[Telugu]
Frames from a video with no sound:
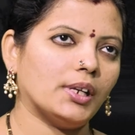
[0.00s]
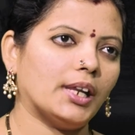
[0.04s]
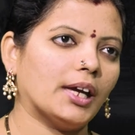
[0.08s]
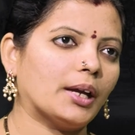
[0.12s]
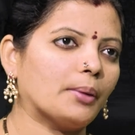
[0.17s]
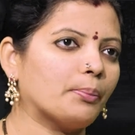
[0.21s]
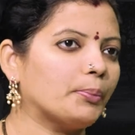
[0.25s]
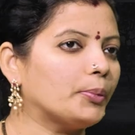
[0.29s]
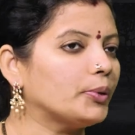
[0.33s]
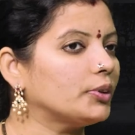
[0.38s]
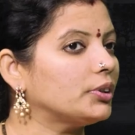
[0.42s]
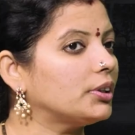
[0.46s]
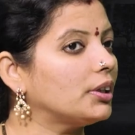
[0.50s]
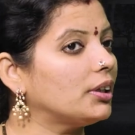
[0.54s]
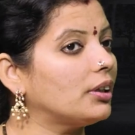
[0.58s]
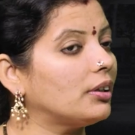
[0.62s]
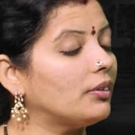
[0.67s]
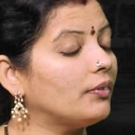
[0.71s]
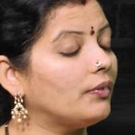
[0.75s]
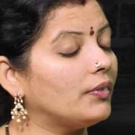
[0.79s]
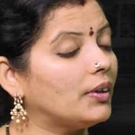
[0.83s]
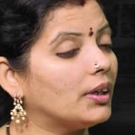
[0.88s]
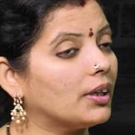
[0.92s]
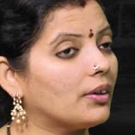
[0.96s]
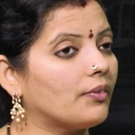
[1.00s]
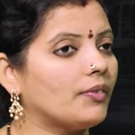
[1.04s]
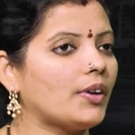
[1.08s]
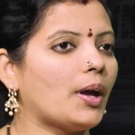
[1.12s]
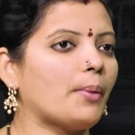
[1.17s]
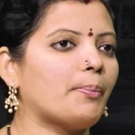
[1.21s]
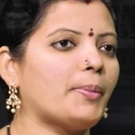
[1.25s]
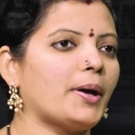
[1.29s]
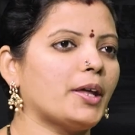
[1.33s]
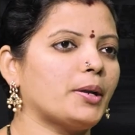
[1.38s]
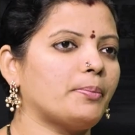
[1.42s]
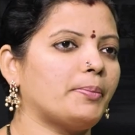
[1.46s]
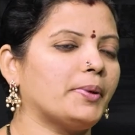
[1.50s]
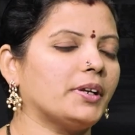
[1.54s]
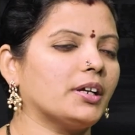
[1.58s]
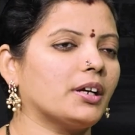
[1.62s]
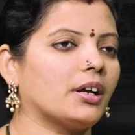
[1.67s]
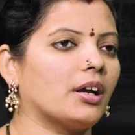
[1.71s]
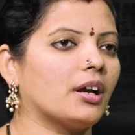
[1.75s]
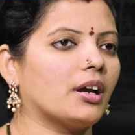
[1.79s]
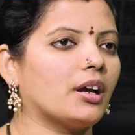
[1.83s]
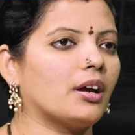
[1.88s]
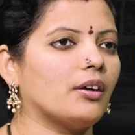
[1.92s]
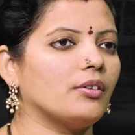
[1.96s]
లేకపోతే వీళ్ళకి
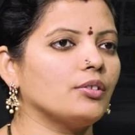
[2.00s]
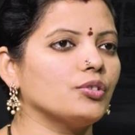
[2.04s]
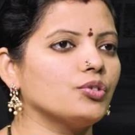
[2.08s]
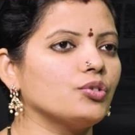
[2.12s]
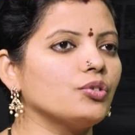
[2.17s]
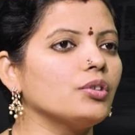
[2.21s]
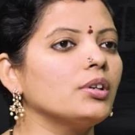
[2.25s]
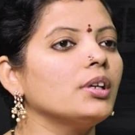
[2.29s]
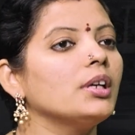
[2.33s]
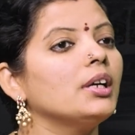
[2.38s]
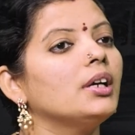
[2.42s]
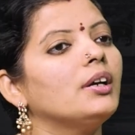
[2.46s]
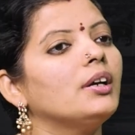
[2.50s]
వ్యాపారపరంగా కావచ్చు